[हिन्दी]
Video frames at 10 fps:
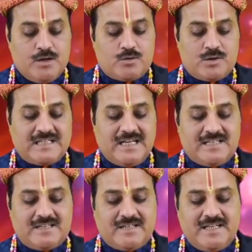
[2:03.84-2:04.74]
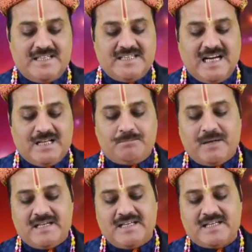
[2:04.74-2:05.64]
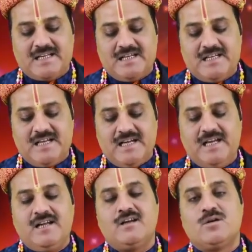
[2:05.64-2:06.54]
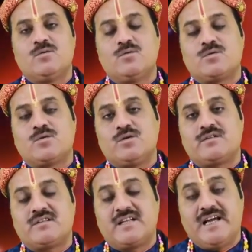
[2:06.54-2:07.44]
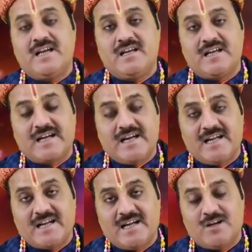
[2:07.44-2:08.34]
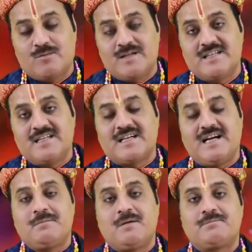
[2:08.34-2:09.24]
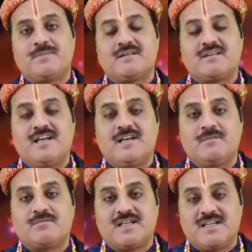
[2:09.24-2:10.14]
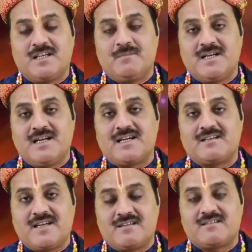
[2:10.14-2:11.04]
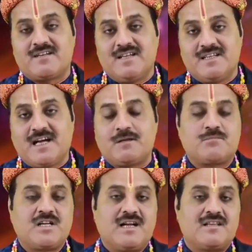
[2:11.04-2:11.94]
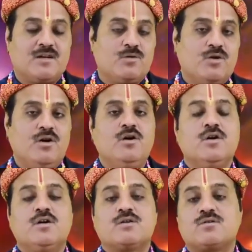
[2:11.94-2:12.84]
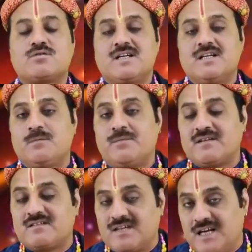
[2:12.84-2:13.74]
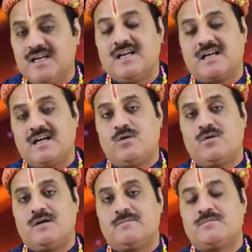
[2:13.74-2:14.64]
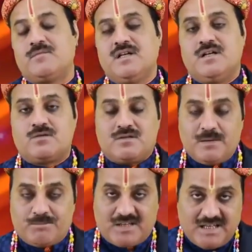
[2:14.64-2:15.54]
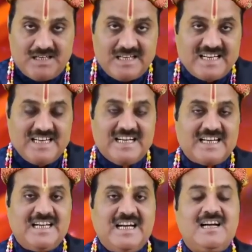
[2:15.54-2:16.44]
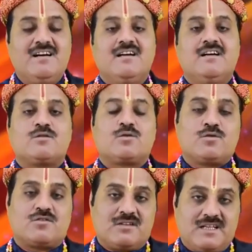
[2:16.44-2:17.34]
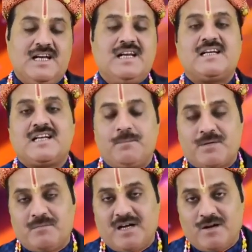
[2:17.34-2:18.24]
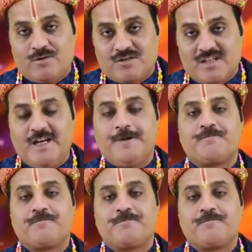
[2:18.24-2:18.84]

तो दर्द से निजात पाने के लिए उनको तेल लगाया गया हनुमान जी ने कहा अब अपने तेल शरीर में अगर दर्द से निजात चाहते हो तो शरीर पर तेल लगाओ आप जब तेल लगाया गया तो उस तेल के प्रभाव से